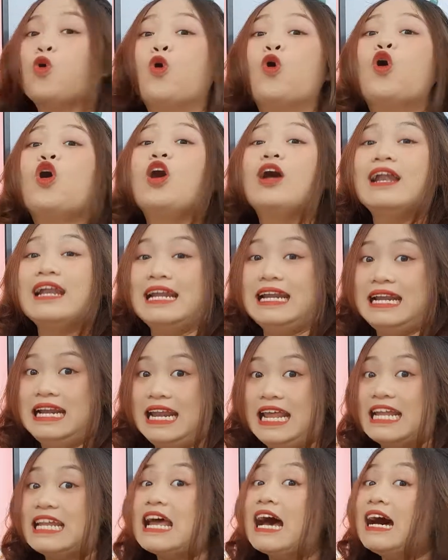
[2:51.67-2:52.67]
của
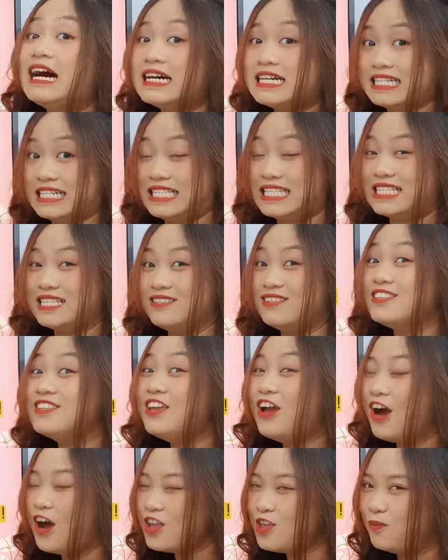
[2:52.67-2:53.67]
let us.
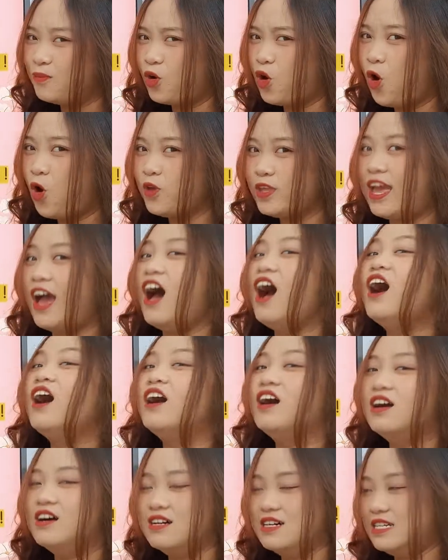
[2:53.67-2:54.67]
Nhớ giùm cô nha,
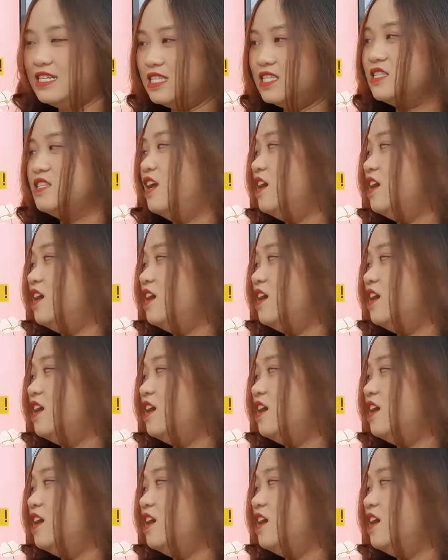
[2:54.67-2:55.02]
us.